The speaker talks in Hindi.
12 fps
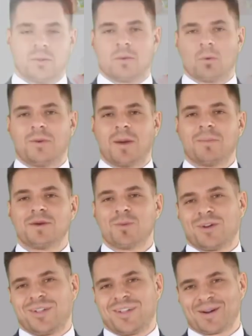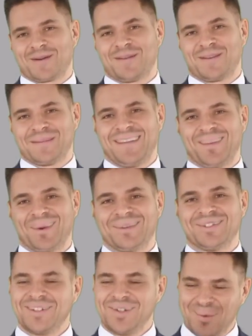जिल्द को नमी बख्शता है और
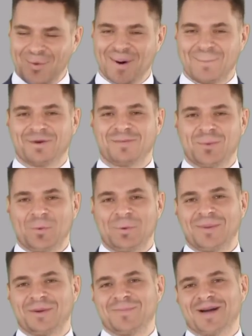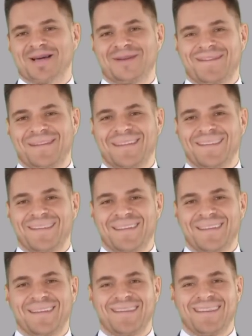उसका पिन दूर करता है
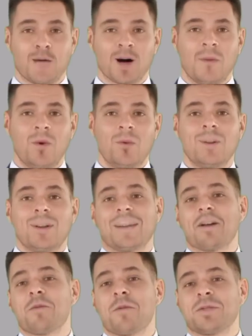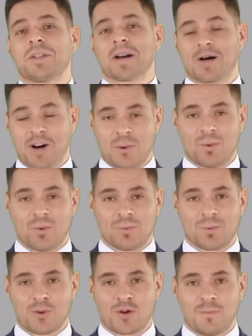आंखों के गिर्द सियाह हल्कों
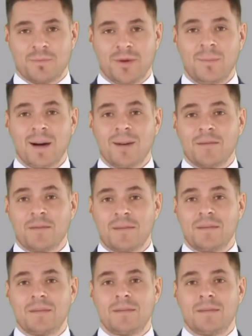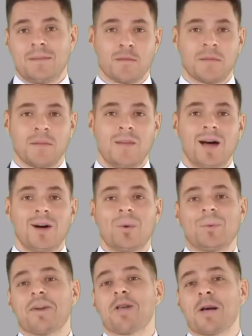को कम करना
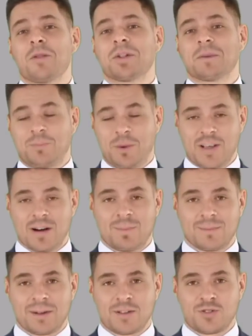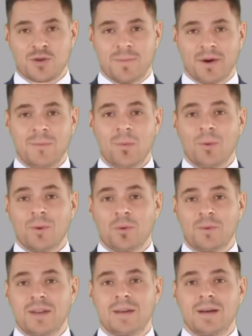एलोवेरा जेल विटामिन ई से भरपूर
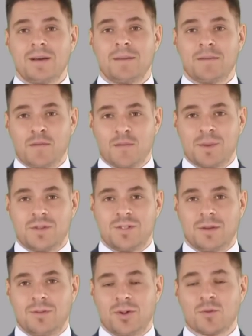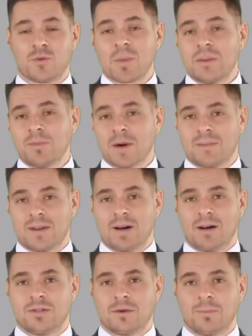होती है इससे जिल्द पर ठंडा
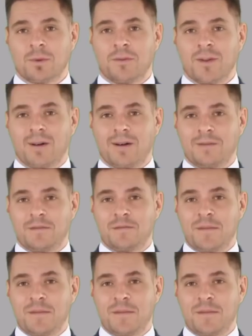असर पड़ता है